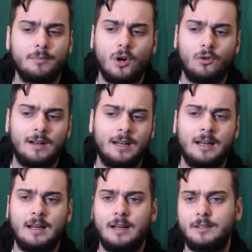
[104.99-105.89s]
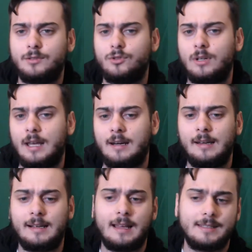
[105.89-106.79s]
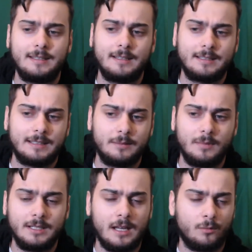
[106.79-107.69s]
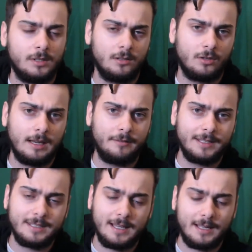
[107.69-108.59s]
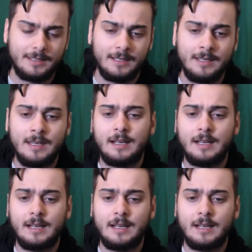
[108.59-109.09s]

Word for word: Prova a giocare le classiche sensibilità, quindi non le avanzate,